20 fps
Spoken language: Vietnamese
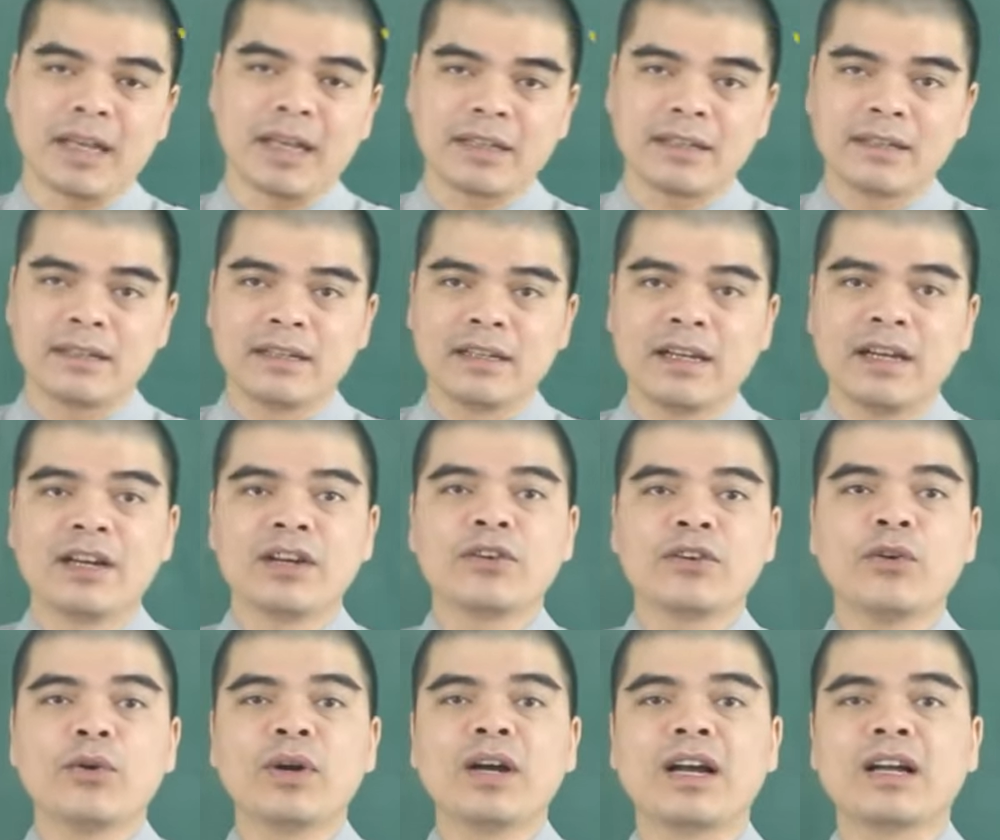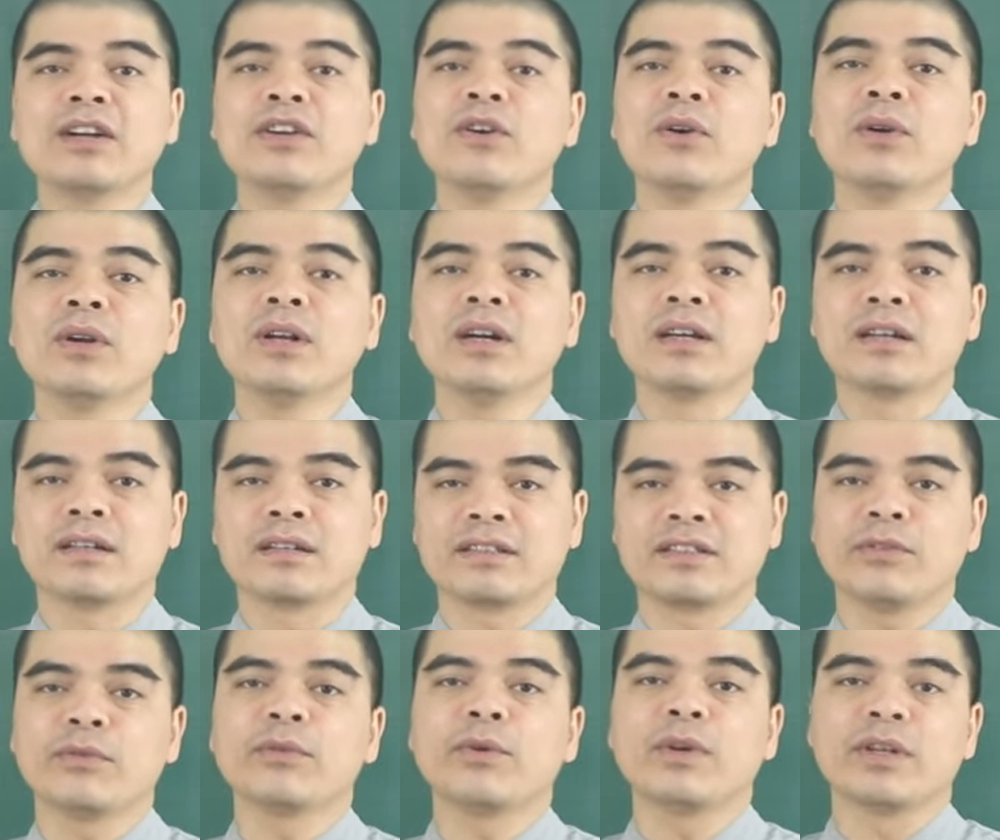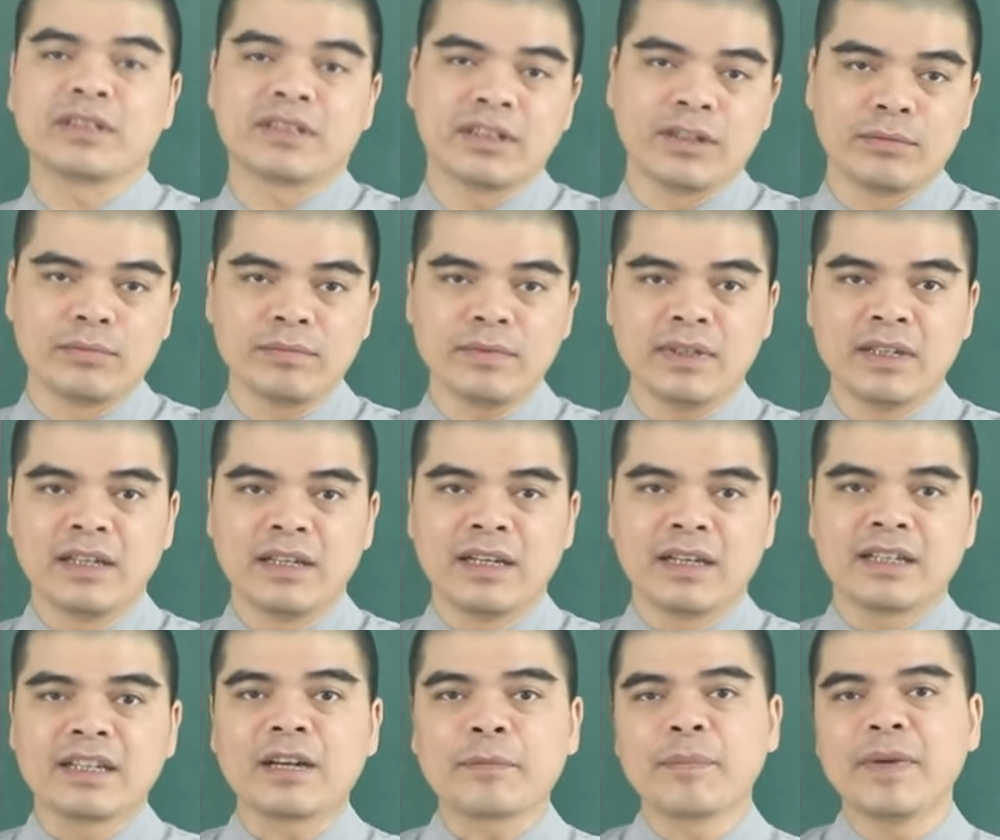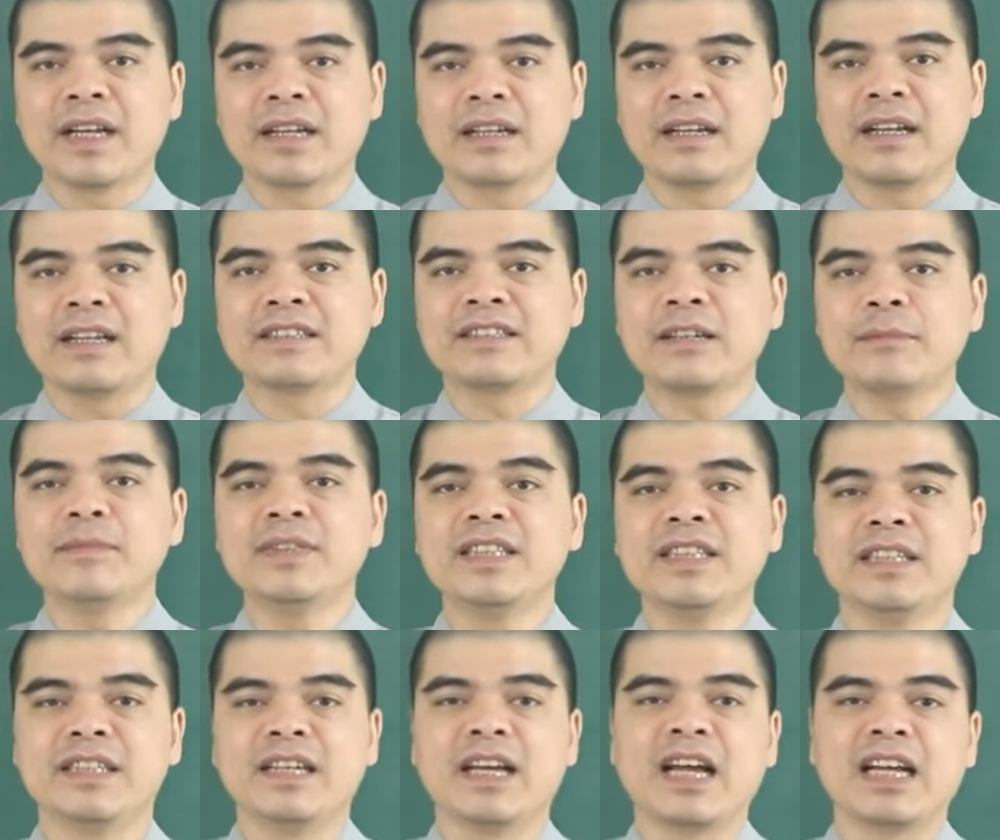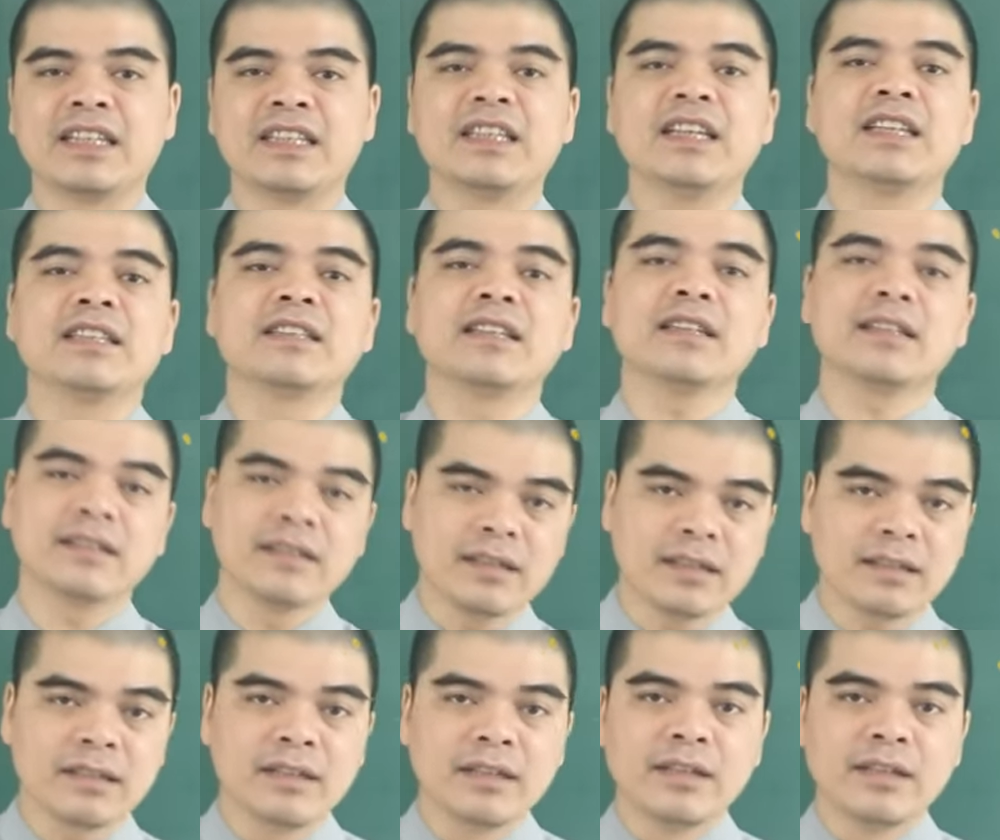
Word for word: ăn Cố gắng nỗ lực trong cuộc sống Đặc biệt là chăm chỉ hành thiện tích đức